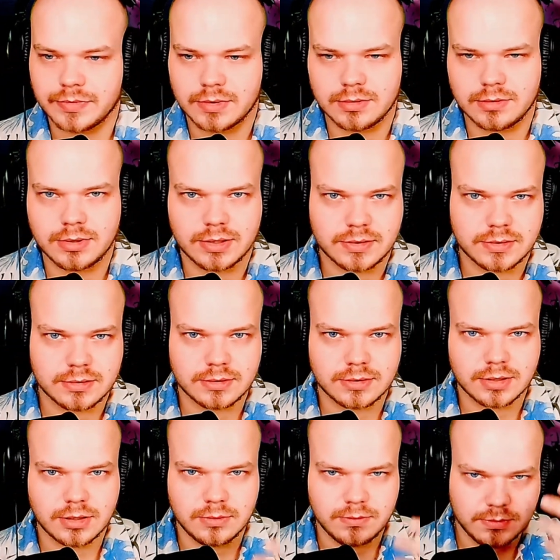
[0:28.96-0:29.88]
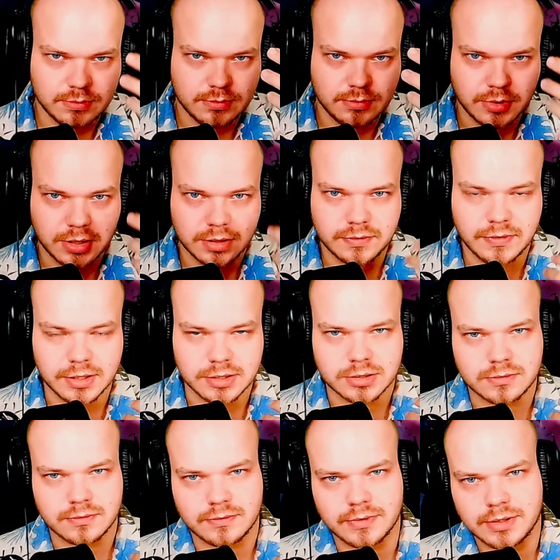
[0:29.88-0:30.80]
jest tylko moja moja twarz,
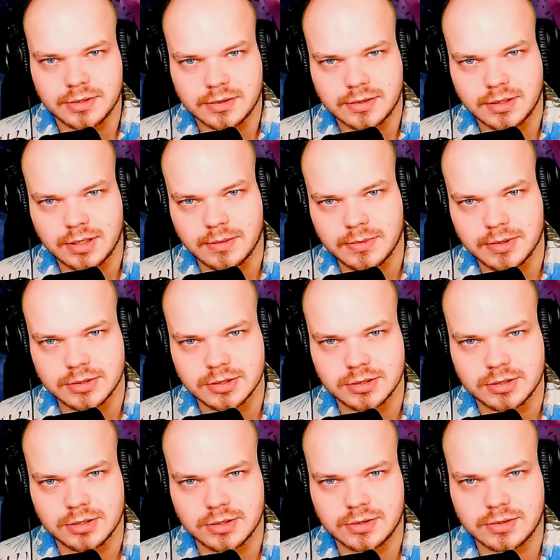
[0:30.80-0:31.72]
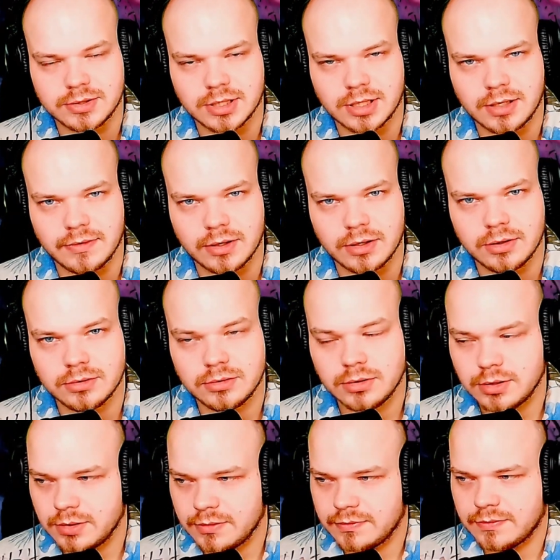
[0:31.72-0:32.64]
więc nie będzie nic ciekawego. No
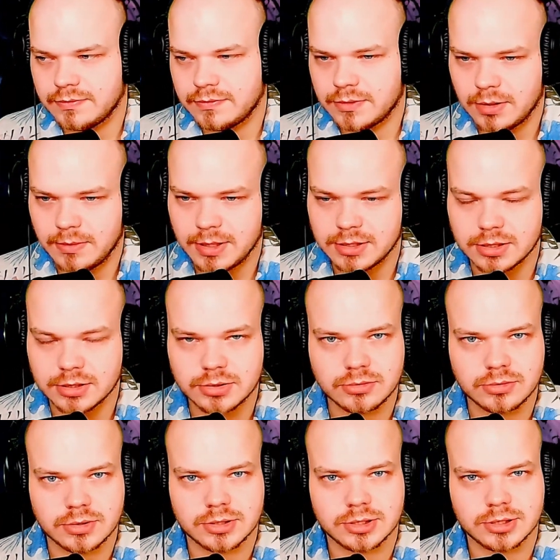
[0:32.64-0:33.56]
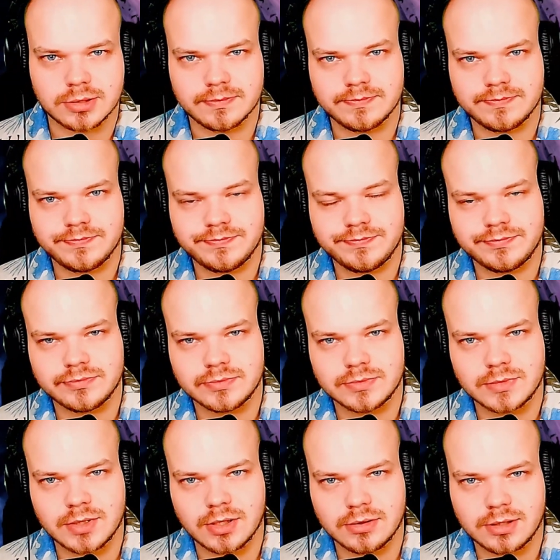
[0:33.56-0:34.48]
i komentarz, który czytam.
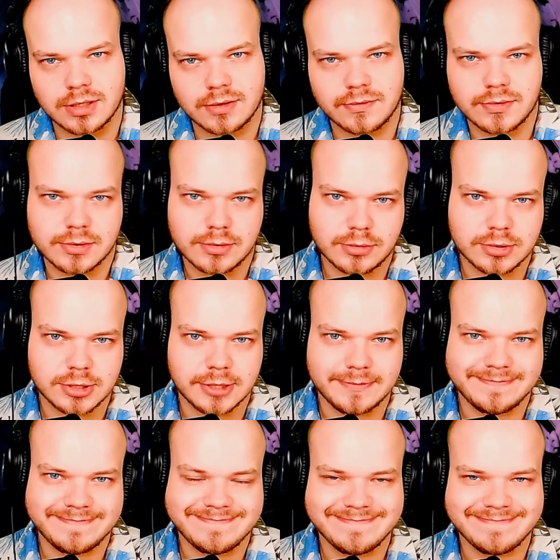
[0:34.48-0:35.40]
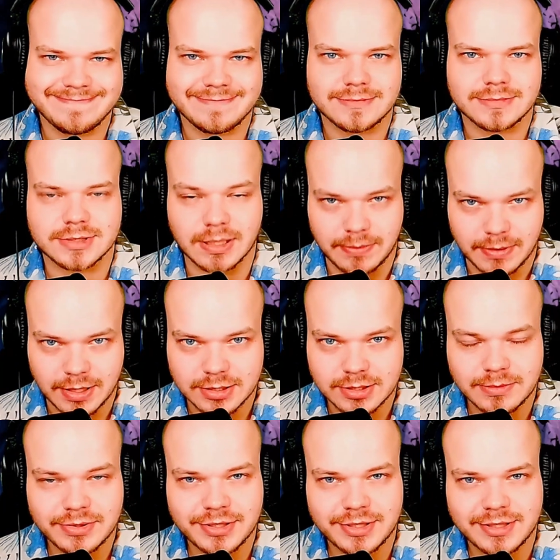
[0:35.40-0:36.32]
To no, tak w skrócie.
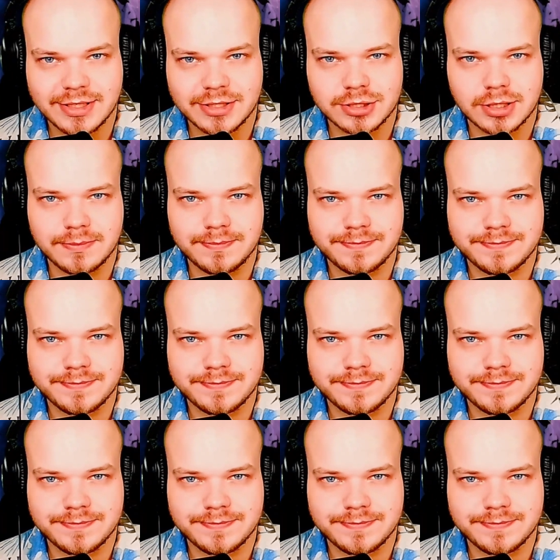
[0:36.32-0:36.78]
Zapraszam serdecznie.